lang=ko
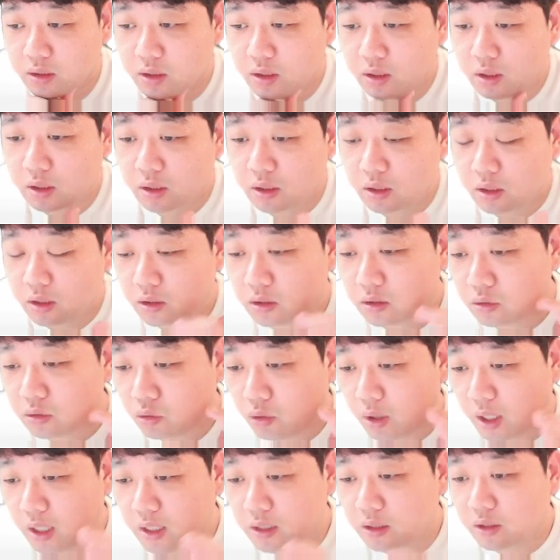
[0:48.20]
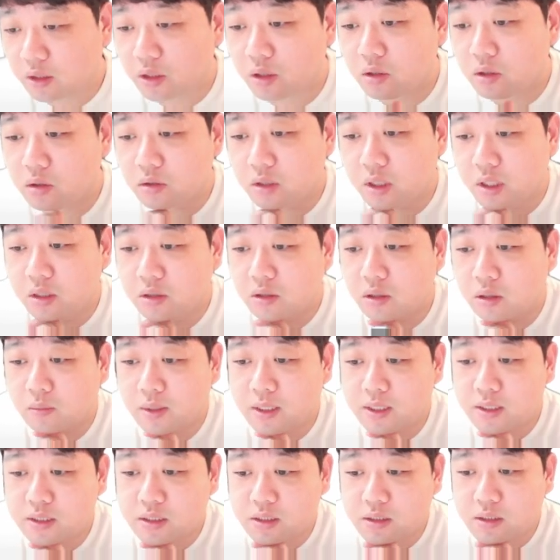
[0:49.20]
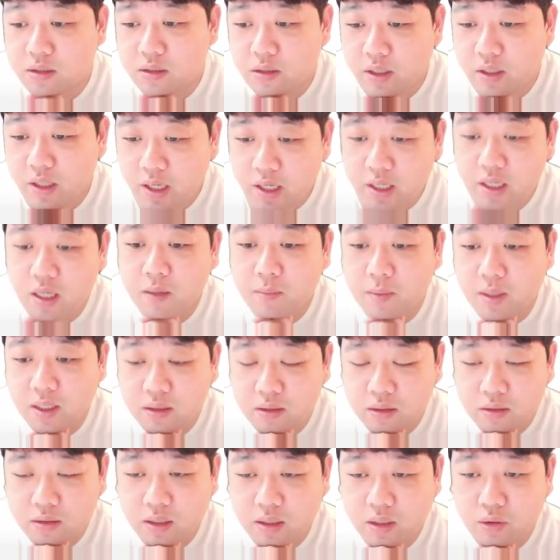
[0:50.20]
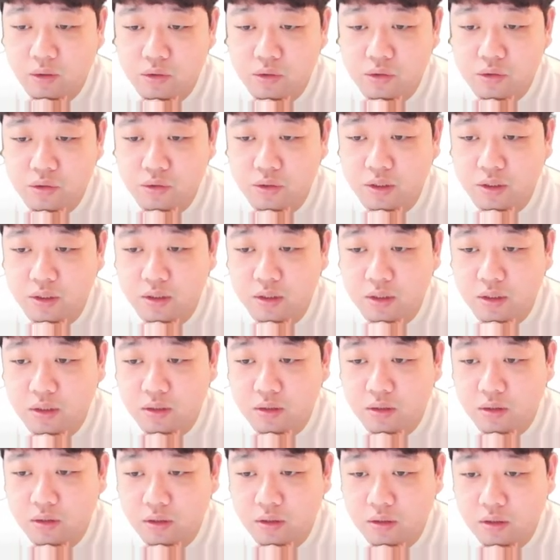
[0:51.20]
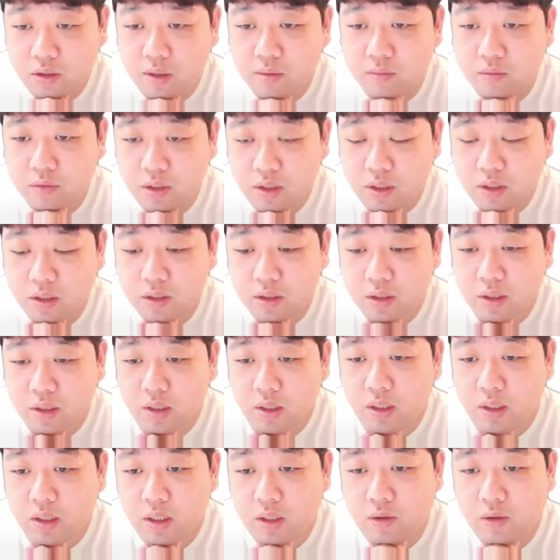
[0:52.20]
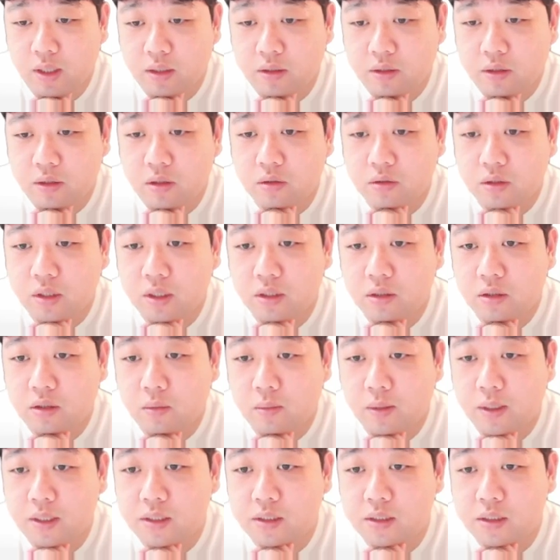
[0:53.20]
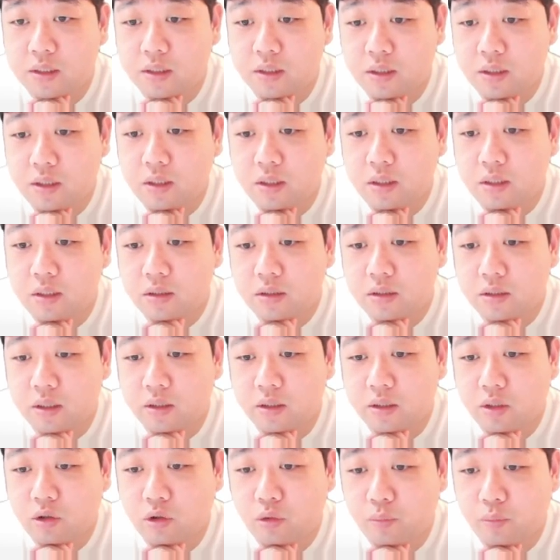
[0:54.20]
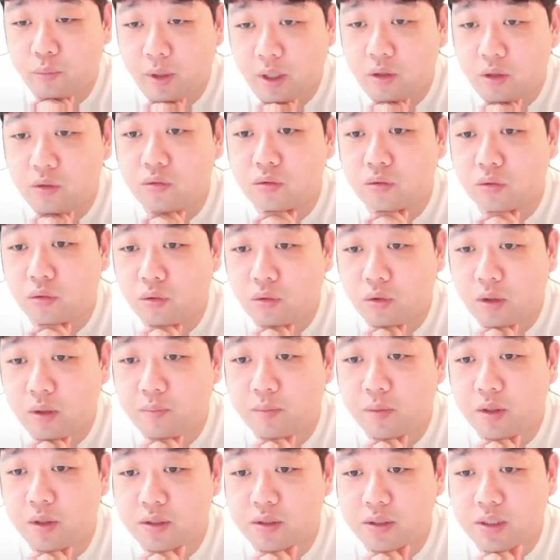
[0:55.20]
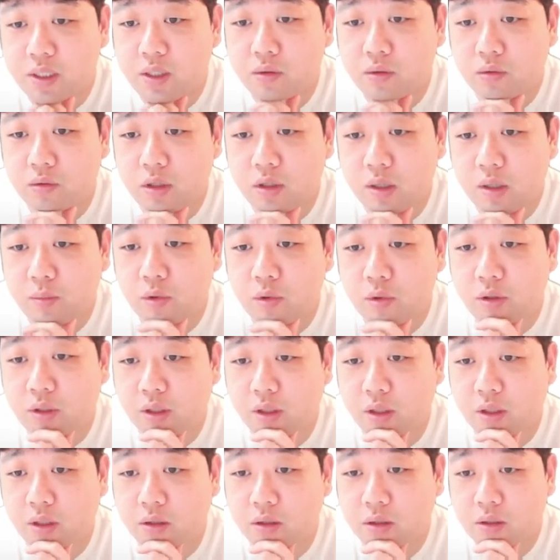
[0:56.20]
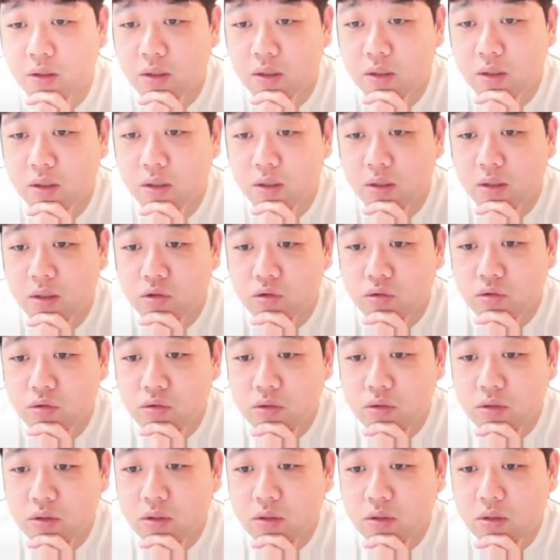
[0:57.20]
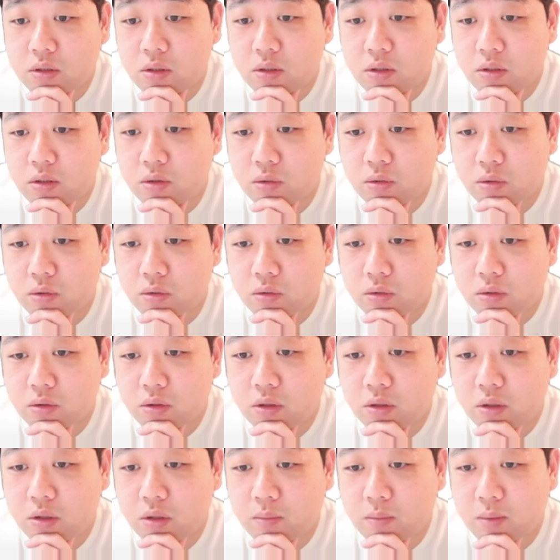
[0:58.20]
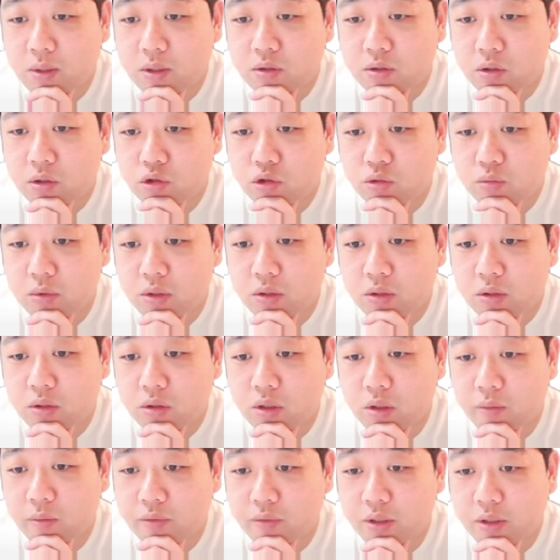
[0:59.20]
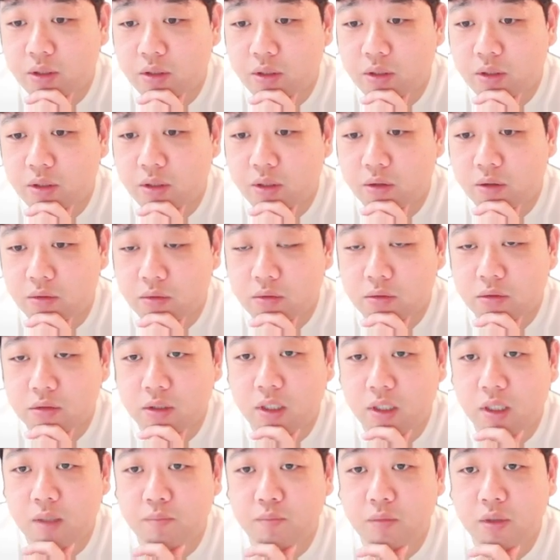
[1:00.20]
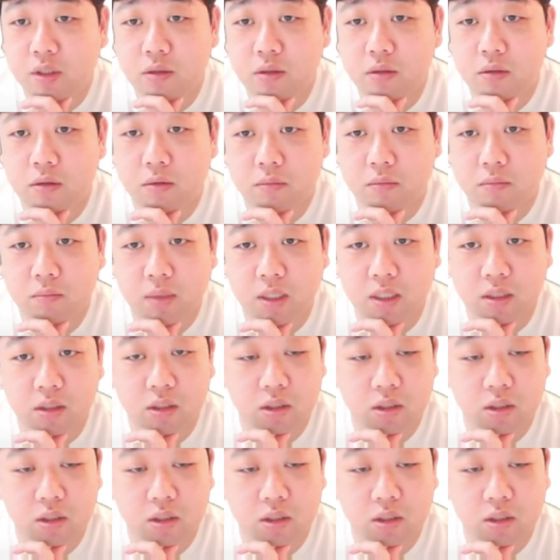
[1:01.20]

이건 관계형 데이터베이스를 해야만 나올 수 있는 거기 때문에 관계형 데이터베이스를 제대로 배우고 한번 사용을 해볼게요. 순서를 이렇게 맞춰주면 더 예쁘겠네요. 자, 한번 만들어